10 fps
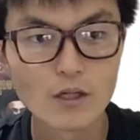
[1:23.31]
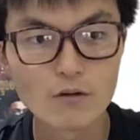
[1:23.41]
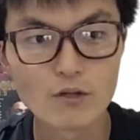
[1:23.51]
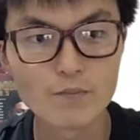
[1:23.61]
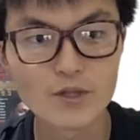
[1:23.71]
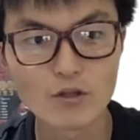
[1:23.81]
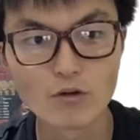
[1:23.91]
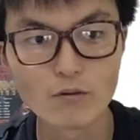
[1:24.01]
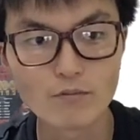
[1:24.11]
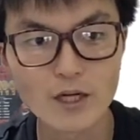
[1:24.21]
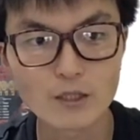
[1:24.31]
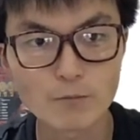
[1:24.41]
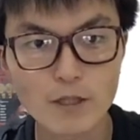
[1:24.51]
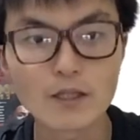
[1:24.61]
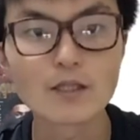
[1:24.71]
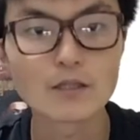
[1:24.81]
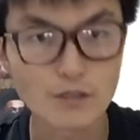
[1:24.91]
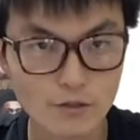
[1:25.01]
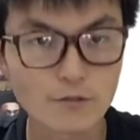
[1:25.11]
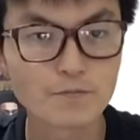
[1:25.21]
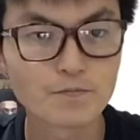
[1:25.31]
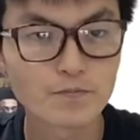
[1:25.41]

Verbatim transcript: フィリピンのマイク・パラニア選手